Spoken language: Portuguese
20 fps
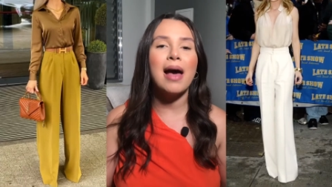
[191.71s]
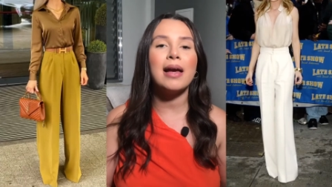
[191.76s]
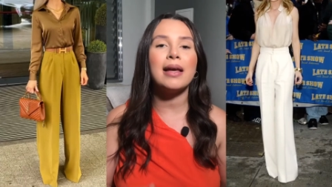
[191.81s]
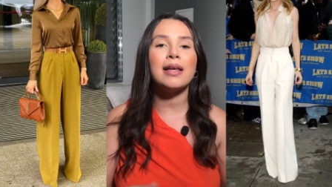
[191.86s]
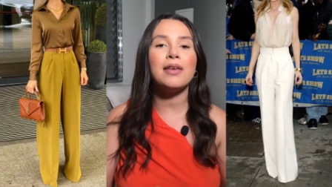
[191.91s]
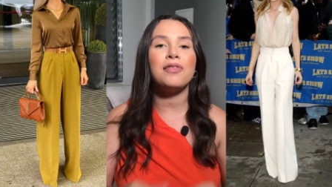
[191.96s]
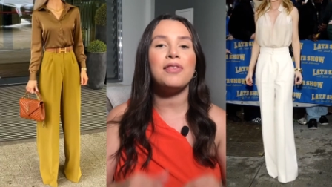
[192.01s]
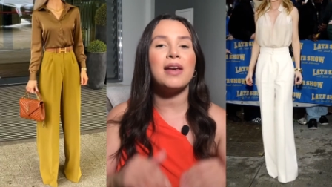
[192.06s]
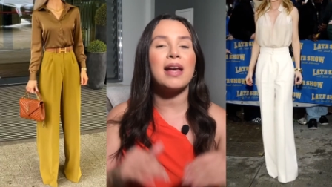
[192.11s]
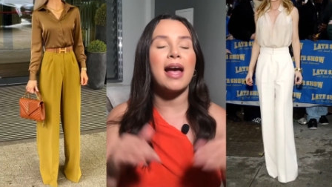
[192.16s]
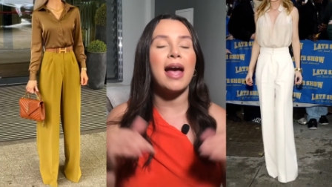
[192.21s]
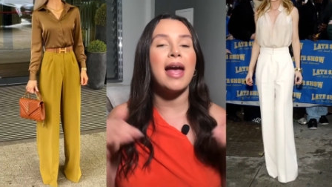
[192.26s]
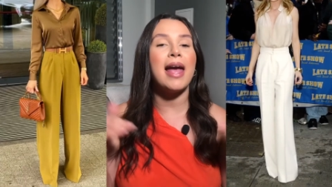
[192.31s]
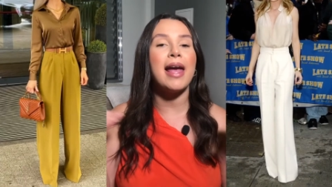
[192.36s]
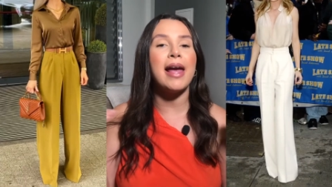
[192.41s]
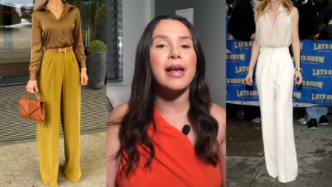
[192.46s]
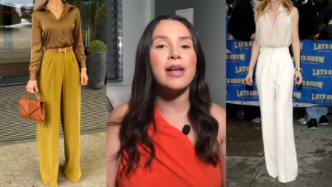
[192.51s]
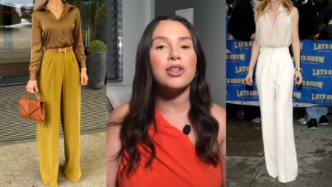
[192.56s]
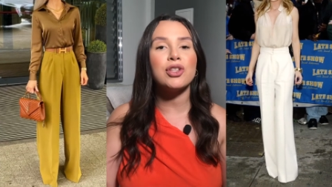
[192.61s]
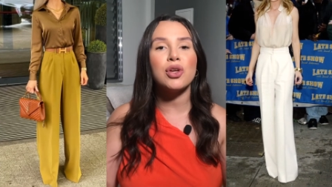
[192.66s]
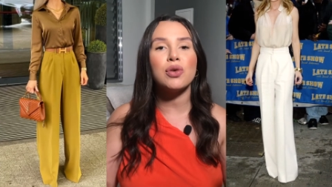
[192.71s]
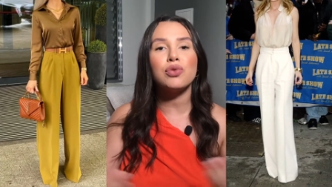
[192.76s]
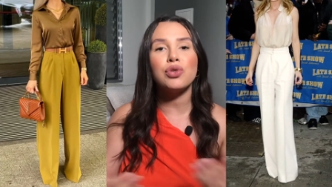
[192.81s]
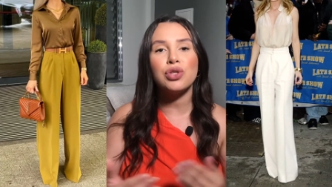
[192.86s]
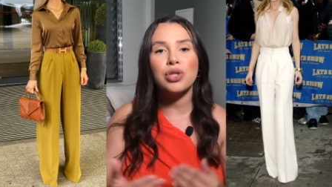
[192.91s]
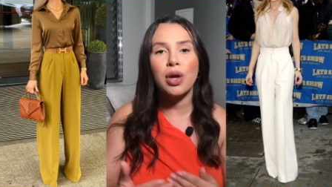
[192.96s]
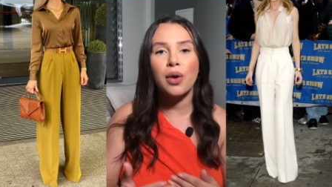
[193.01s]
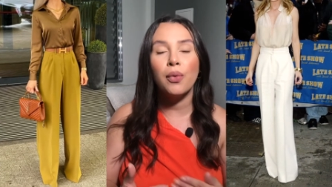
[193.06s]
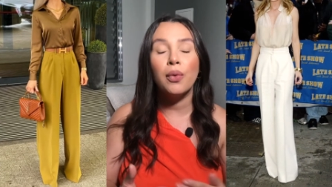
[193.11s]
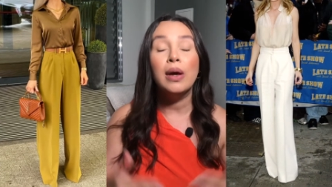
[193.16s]
que fica rente ao
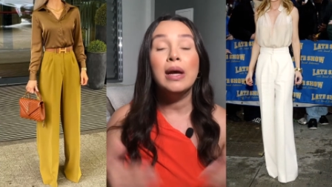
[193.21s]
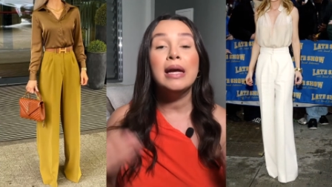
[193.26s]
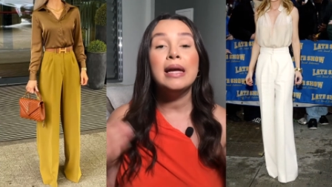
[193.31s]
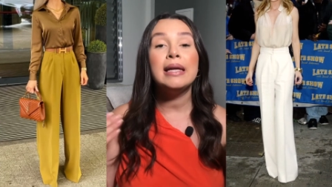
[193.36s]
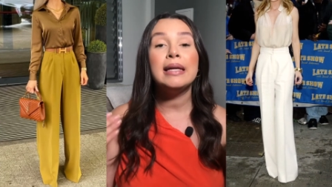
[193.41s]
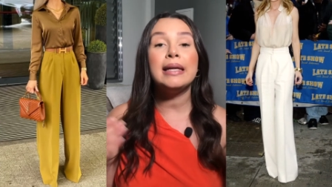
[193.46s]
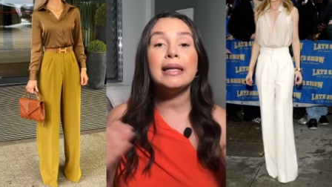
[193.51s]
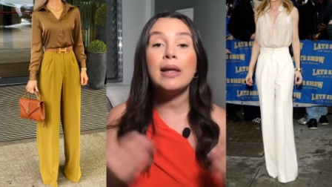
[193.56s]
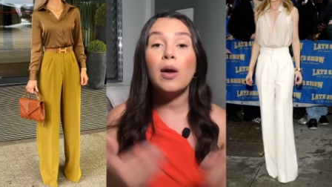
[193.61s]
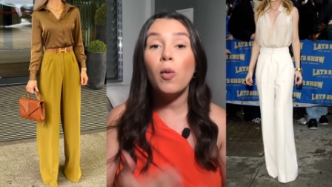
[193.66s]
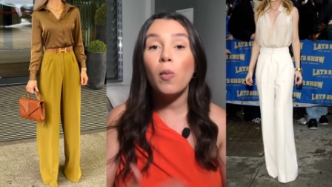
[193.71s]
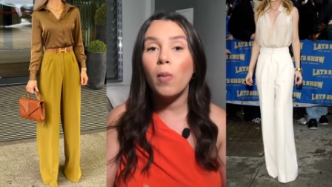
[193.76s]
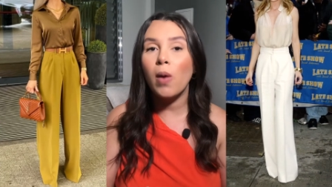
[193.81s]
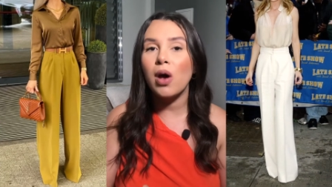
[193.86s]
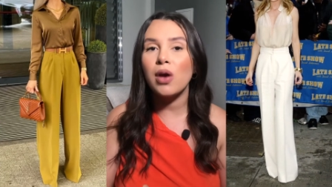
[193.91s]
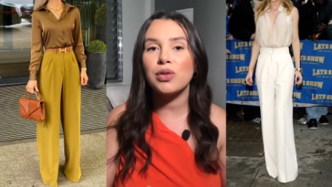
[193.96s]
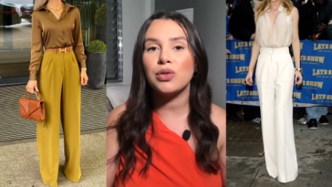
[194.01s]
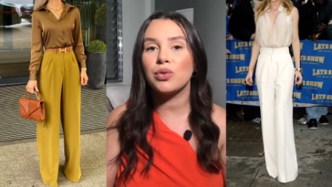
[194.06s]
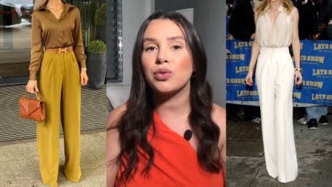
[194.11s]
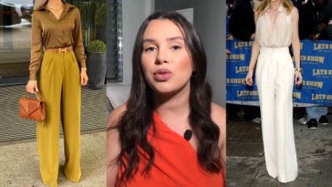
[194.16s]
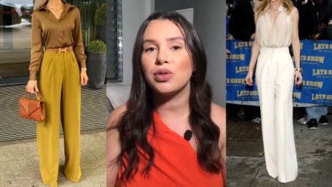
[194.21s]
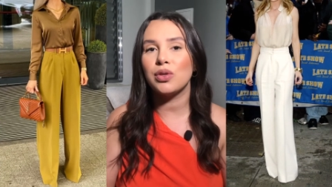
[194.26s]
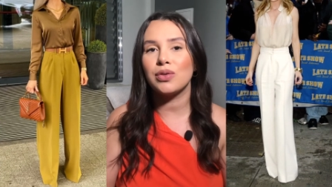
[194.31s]
chão, que não mostra o seu